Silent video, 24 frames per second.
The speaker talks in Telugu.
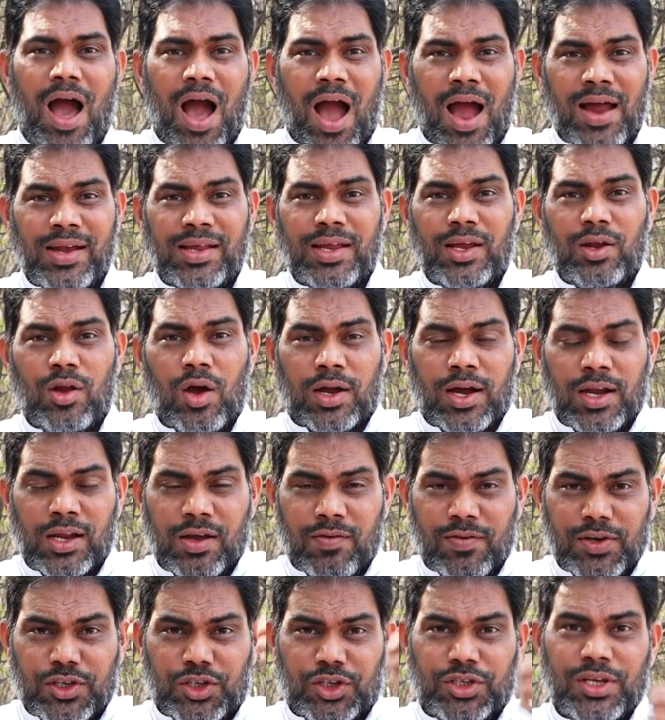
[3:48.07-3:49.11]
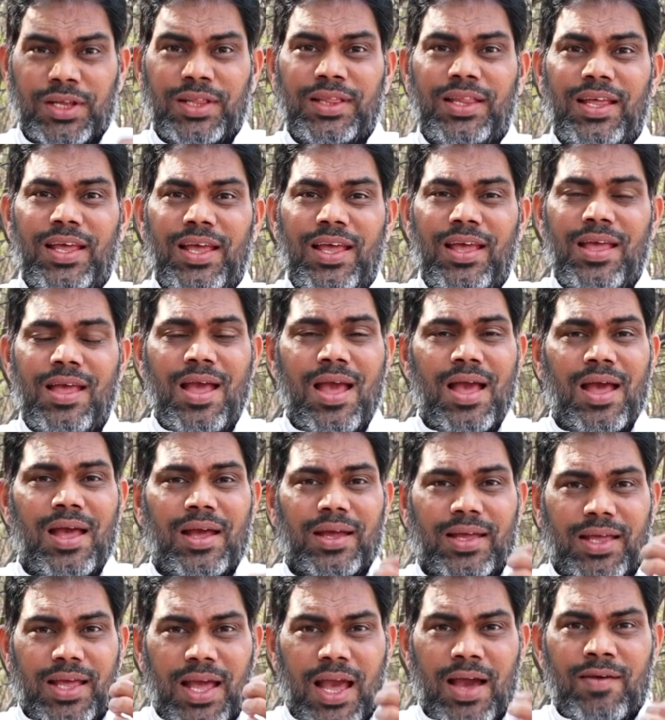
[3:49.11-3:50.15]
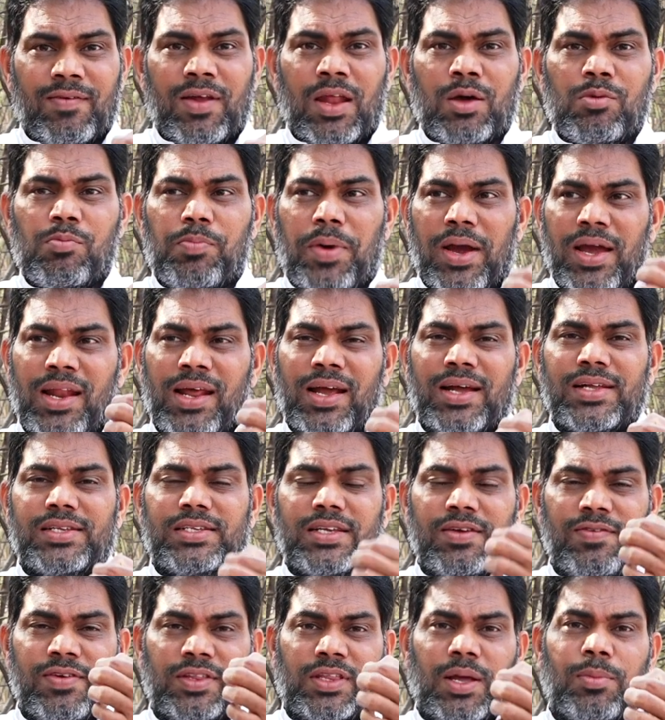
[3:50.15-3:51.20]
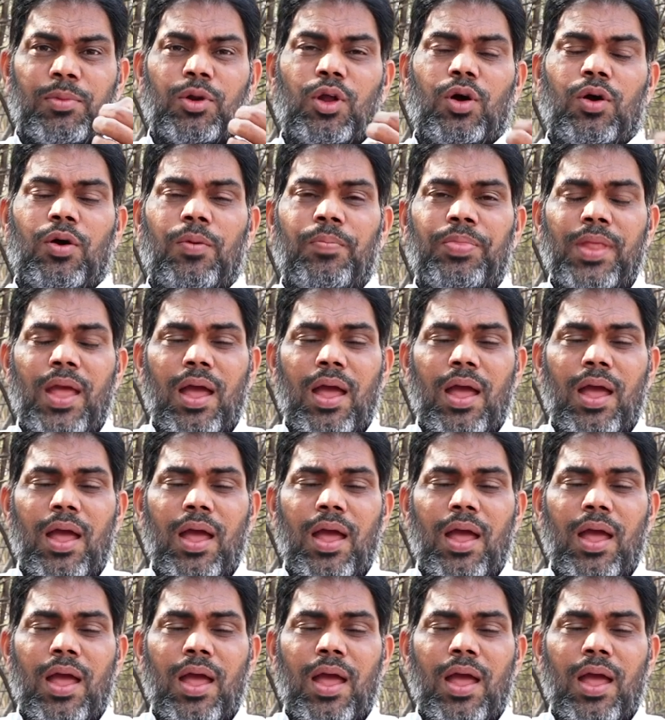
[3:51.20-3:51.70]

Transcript: ఆయన ఈ లోకానికి వచ్చింది కేవలం బహిరంగ జీవితంలో